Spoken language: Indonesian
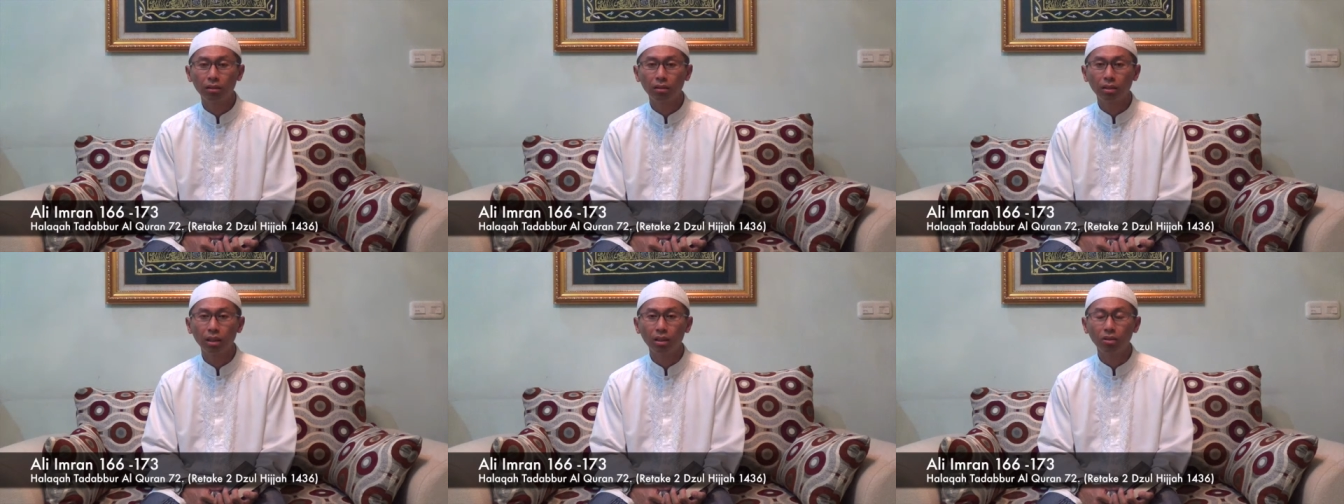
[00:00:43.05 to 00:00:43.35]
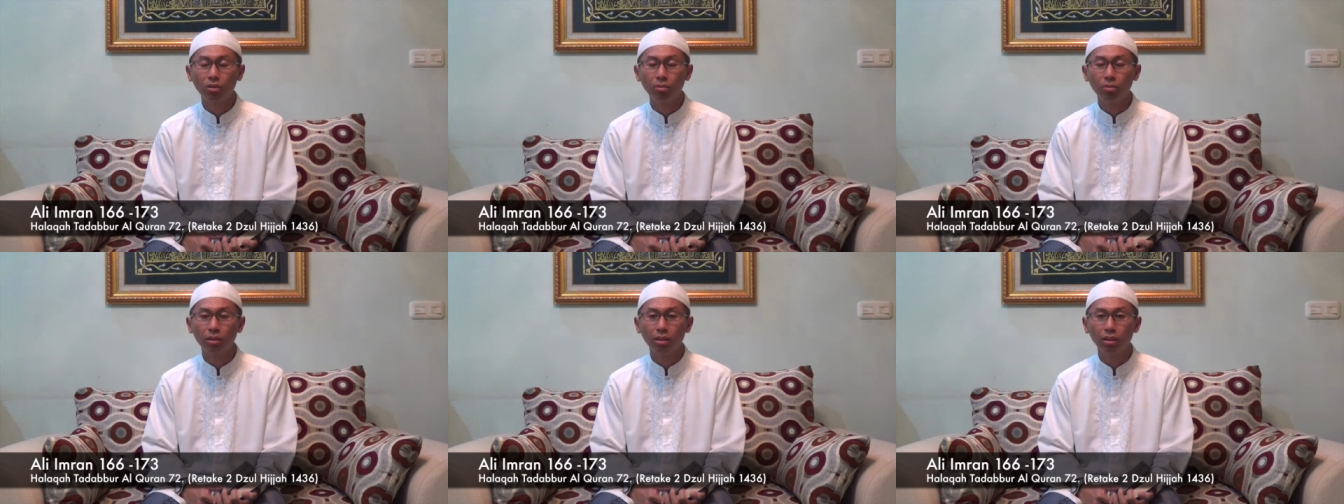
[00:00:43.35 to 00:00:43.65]

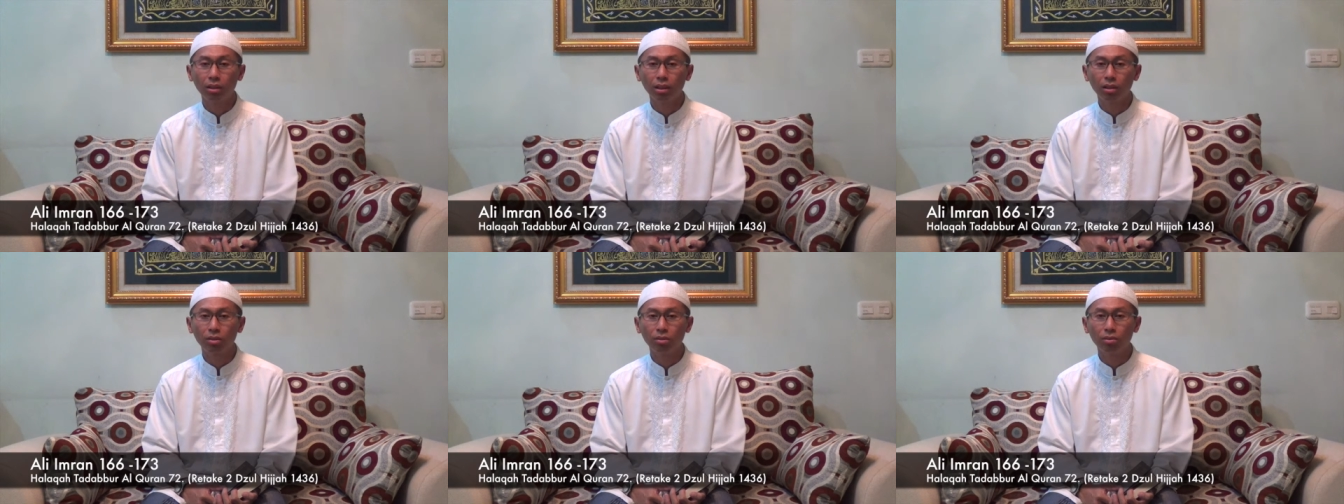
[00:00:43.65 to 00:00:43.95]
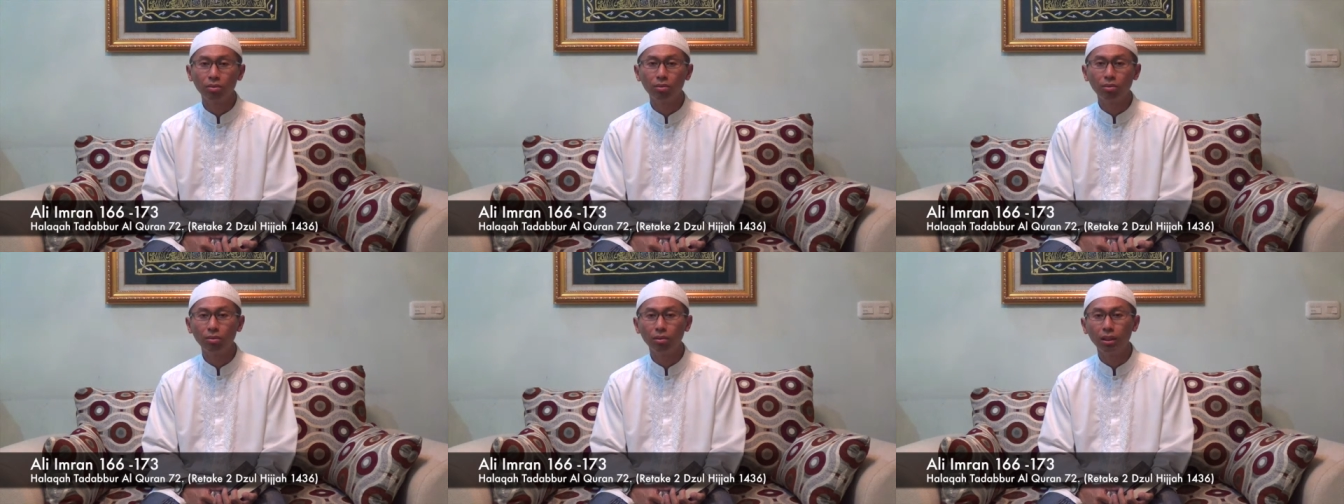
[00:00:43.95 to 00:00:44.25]
sanggup kita
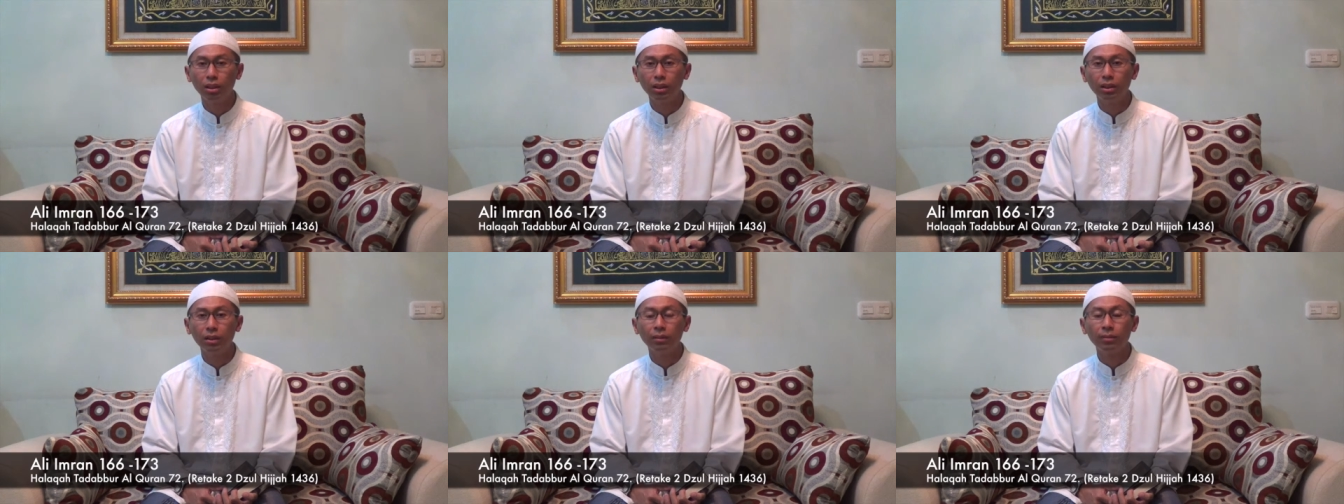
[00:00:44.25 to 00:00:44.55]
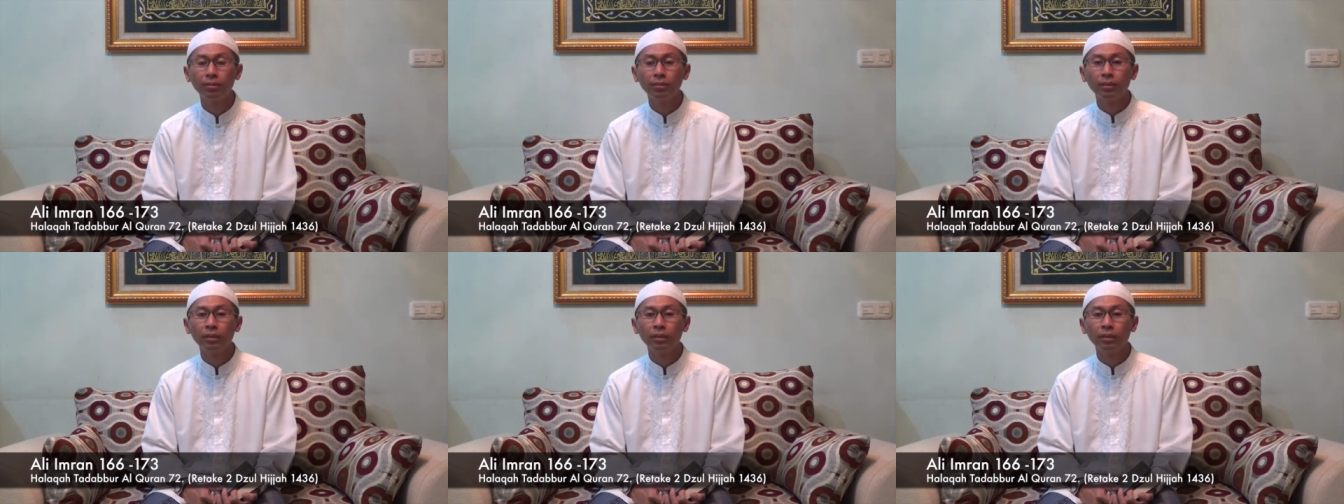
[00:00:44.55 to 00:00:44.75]
syukuri